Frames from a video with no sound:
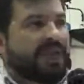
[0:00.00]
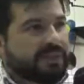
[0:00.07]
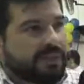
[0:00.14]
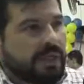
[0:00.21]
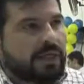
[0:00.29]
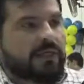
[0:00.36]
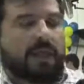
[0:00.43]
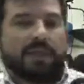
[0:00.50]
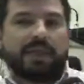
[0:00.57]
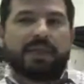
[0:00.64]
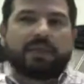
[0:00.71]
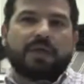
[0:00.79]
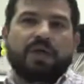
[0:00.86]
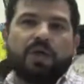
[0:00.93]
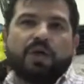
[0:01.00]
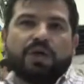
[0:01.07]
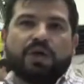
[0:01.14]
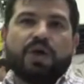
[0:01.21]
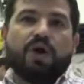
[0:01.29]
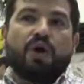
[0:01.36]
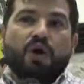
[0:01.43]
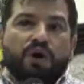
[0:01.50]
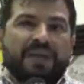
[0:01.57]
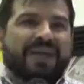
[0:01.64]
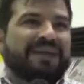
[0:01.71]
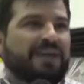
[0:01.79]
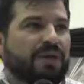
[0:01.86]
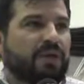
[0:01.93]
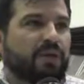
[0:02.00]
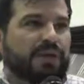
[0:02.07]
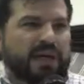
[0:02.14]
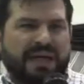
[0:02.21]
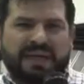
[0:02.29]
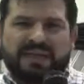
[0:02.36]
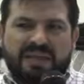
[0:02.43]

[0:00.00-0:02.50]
Exactamente. Hoy, hoy la tecnología que,